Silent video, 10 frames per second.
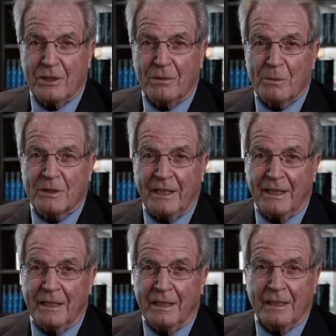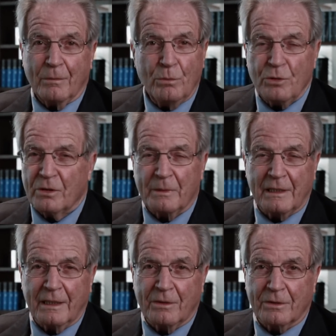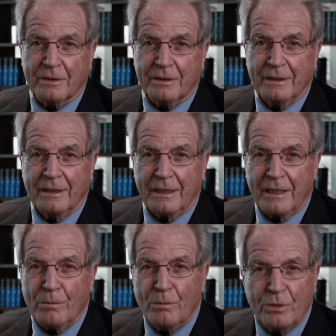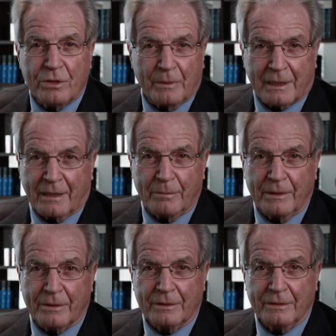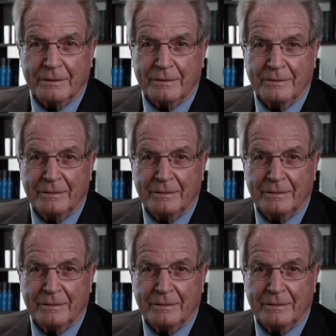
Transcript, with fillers: De hecho vamos a ir mucho más lejos y mucho más rápidos.